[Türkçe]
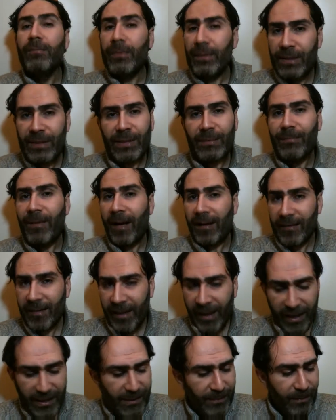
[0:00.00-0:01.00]
Bu kısmı
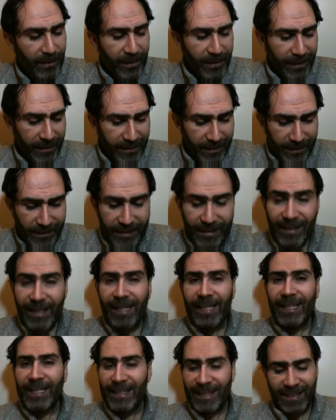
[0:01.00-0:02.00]
artık ezberlediniz.
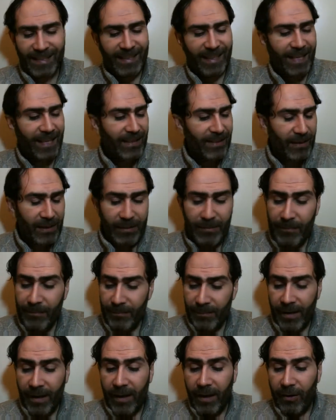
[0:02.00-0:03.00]
Hızlı geçelim.